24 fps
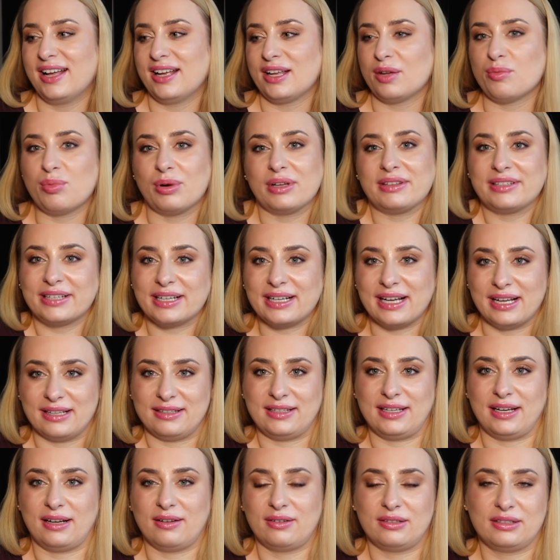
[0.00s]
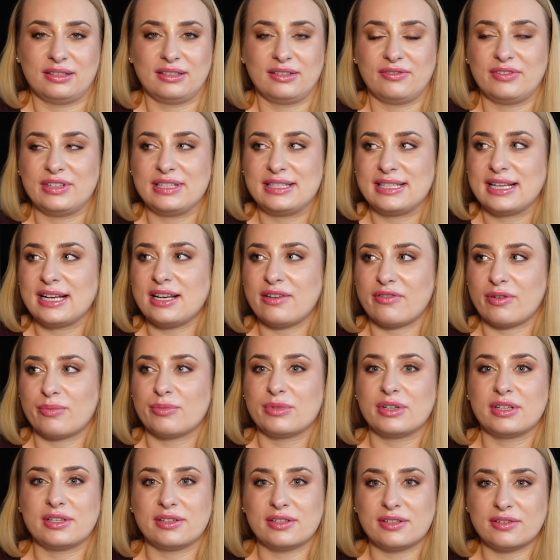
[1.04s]
I była tragedia, więc ja nie
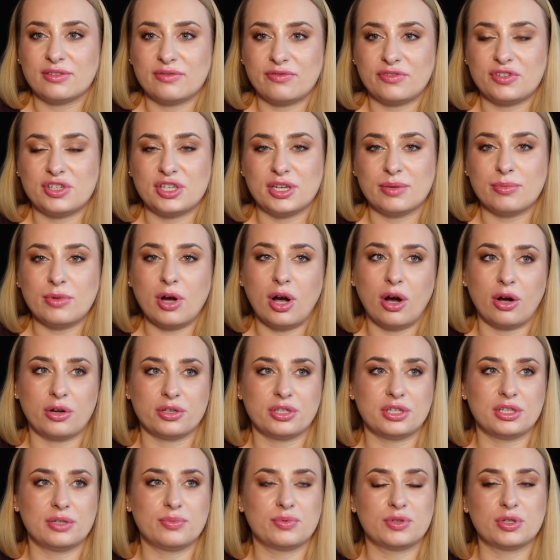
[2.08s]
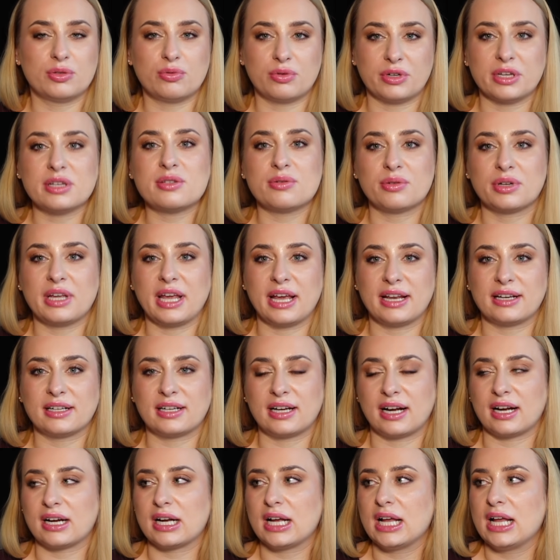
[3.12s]
wiem, w czym chodzić przy długich
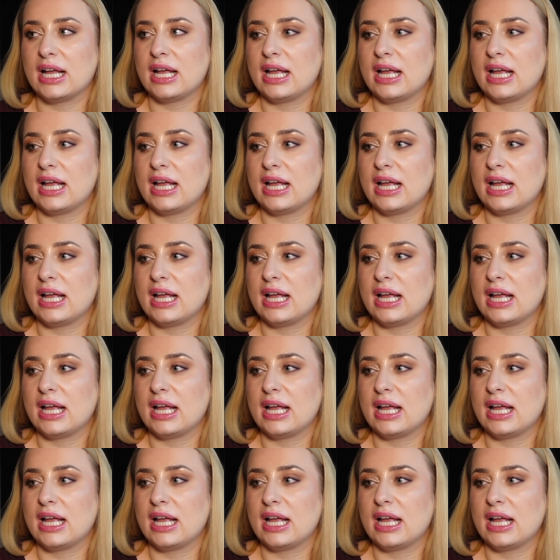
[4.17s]
sukienkach.